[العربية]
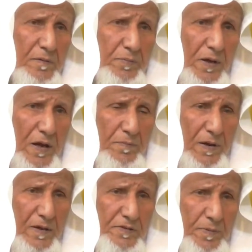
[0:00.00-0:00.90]
بكلام
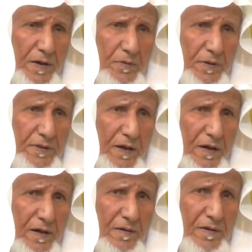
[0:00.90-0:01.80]
الله سبحانه
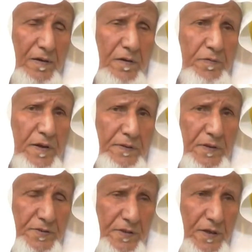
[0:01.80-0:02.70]
وتعالى فانت
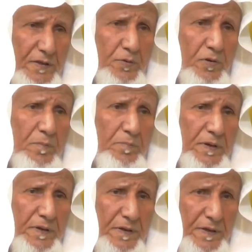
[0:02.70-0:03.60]
استعد
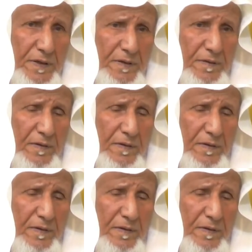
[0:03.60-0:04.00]
وربك يعين